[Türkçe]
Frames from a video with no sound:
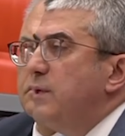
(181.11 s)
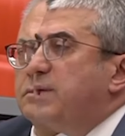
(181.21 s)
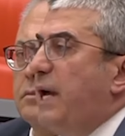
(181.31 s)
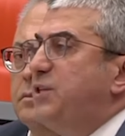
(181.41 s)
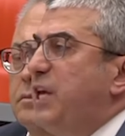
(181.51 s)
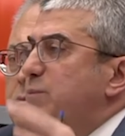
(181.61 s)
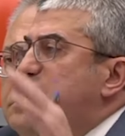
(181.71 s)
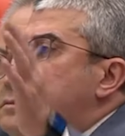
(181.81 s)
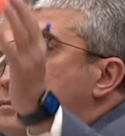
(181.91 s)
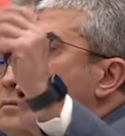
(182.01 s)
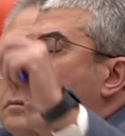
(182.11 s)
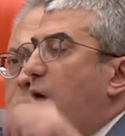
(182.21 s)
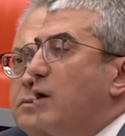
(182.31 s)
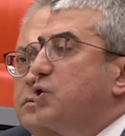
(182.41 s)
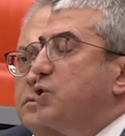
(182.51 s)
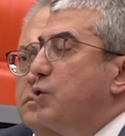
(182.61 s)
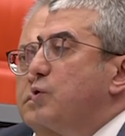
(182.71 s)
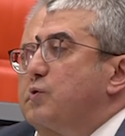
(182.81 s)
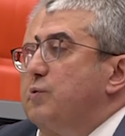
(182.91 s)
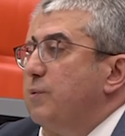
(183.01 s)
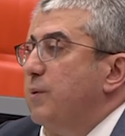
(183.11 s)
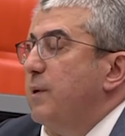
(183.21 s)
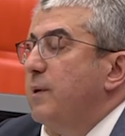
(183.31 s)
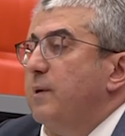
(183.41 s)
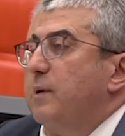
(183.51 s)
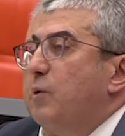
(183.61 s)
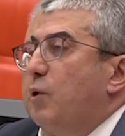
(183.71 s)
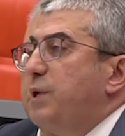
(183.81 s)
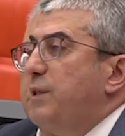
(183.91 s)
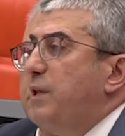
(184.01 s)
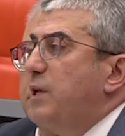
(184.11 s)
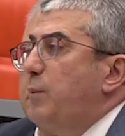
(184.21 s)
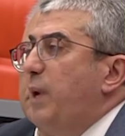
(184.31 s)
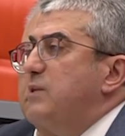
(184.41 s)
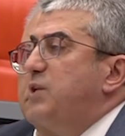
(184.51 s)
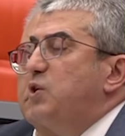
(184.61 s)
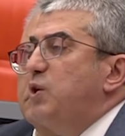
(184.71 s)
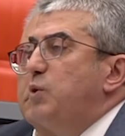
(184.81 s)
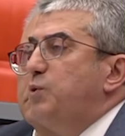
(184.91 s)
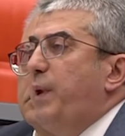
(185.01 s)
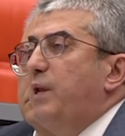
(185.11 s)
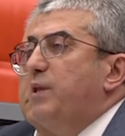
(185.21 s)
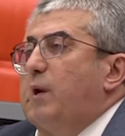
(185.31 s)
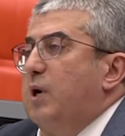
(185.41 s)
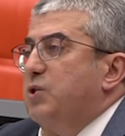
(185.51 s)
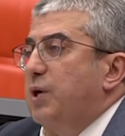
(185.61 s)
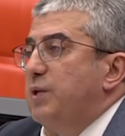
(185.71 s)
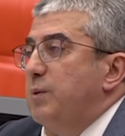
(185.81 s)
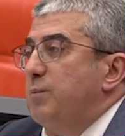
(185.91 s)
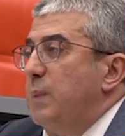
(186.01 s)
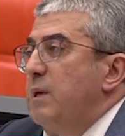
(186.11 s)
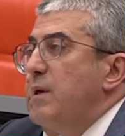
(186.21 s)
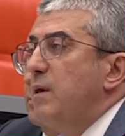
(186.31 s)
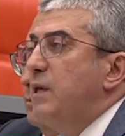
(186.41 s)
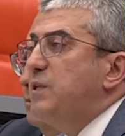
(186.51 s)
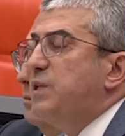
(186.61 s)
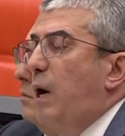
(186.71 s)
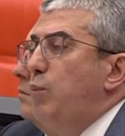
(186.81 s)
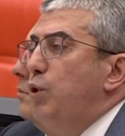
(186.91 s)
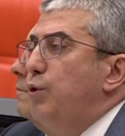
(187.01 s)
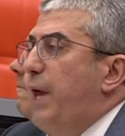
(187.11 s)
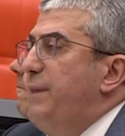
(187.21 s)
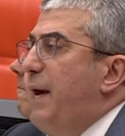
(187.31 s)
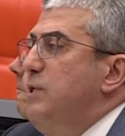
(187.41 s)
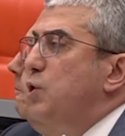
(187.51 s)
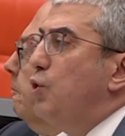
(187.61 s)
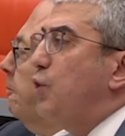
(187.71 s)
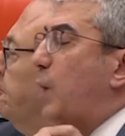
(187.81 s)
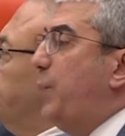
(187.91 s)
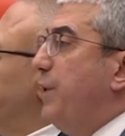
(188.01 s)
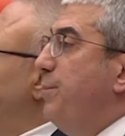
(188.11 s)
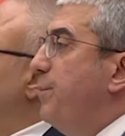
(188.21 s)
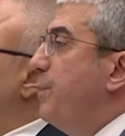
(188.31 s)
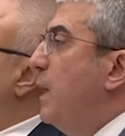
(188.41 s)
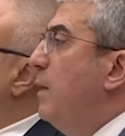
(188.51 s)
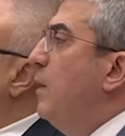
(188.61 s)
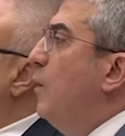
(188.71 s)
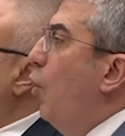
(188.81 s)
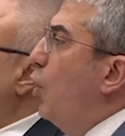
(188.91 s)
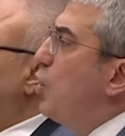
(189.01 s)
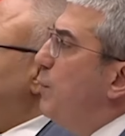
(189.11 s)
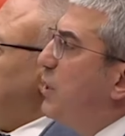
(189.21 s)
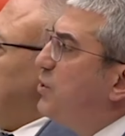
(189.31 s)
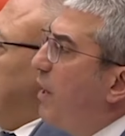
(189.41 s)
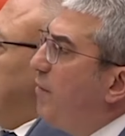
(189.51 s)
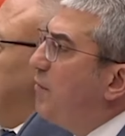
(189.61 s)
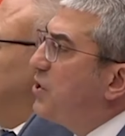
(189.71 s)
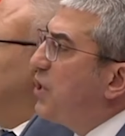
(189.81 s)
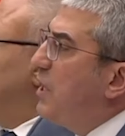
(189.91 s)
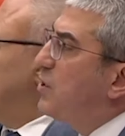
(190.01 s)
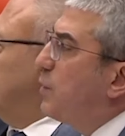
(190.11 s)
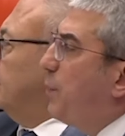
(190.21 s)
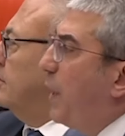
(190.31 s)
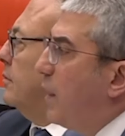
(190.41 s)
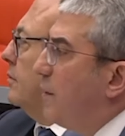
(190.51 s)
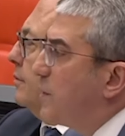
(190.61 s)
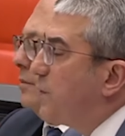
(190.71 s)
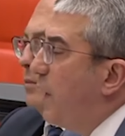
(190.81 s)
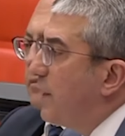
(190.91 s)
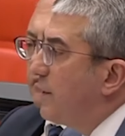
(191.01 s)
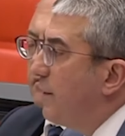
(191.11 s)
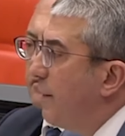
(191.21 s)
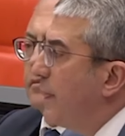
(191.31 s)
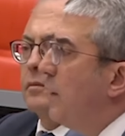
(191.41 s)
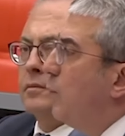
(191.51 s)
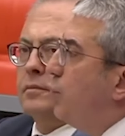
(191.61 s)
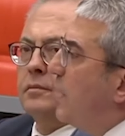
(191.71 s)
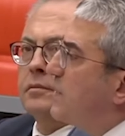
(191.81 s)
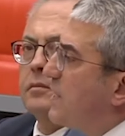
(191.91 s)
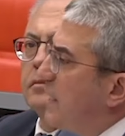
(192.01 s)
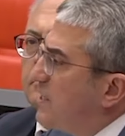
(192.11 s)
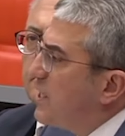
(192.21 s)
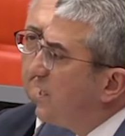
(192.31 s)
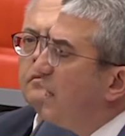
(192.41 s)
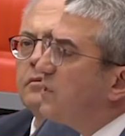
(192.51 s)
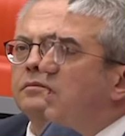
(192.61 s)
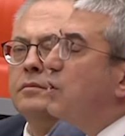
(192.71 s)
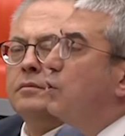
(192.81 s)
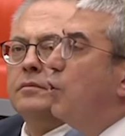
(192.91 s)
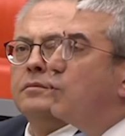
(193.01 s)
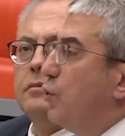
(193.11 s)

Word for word: Sen kimsin ki buna karşı çıkıyorsun? O da dedi ki ben seçilmiş belediye başkanıyım. İstanbullu ne derse onu yaparım. O gün bir Çevre ve Şehircilik Bakanınız vardı. Buna sıkı sıkıya sarıl.